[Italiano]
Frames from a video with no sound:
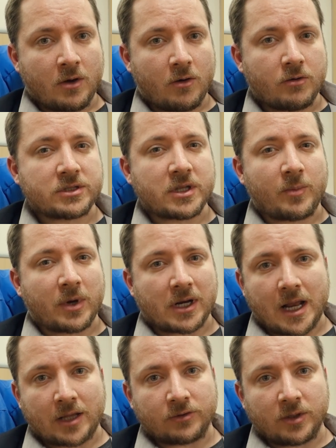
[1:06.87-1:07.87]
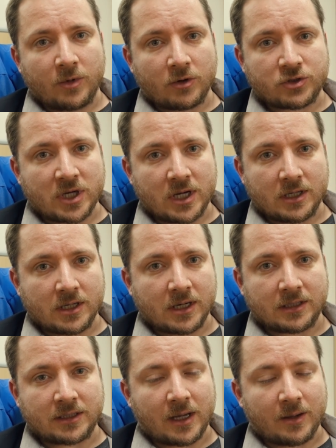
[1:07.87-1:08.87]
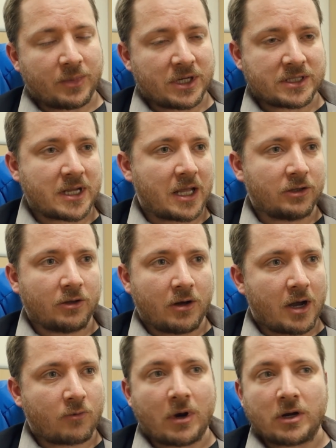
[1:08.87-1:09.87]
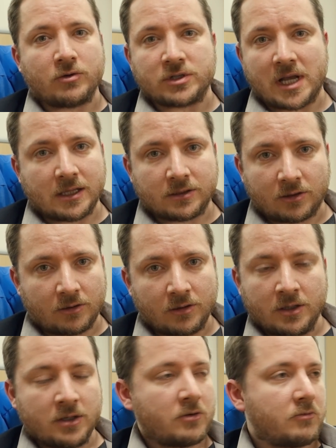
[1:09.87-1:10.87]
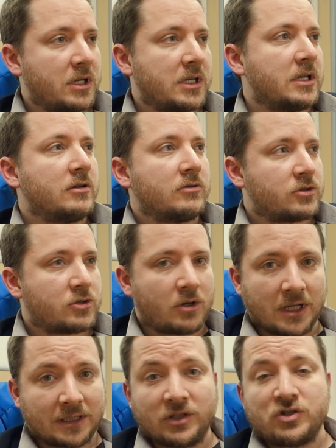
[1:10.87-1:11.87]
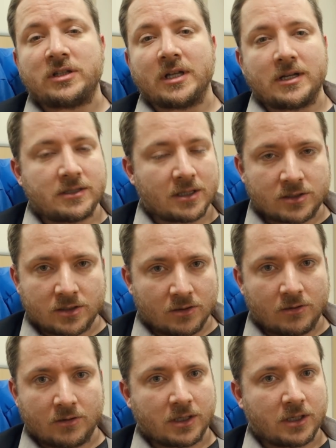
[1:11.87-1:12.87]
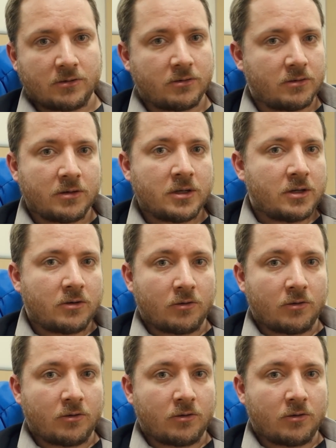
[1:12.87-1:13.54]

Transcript: o sta parlando di blockchain in realtà pensando a qualcos'altro, quindi non so, la digitalizzazione o,